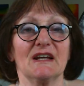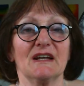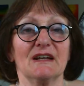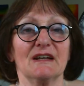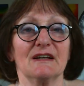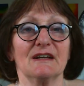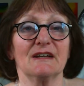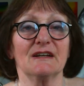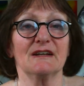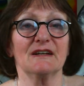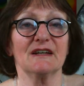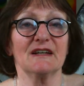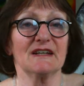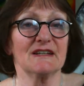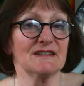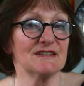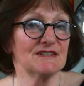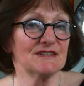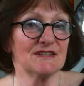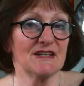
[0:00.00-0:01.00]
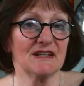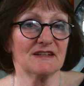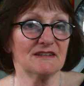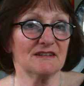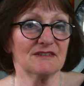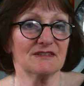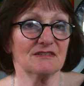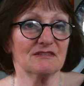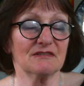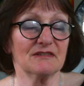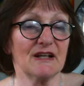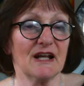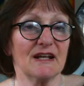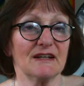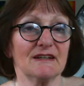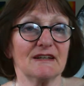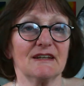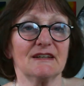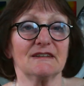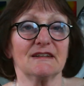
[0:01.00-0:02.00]
äh, erst seit gar
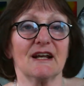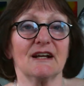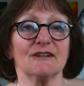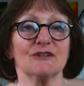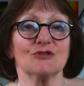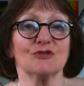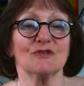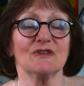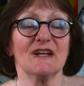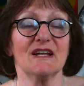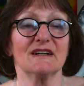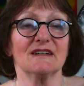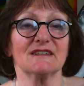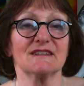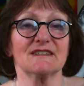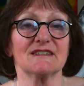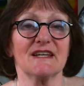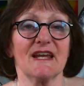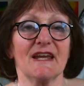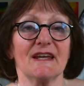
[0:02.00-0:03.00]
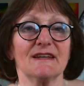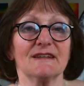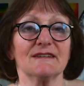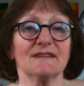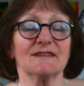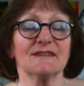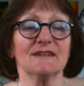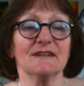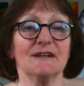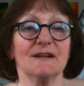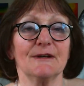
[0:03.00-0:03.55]
nicht allzu langer Zeit.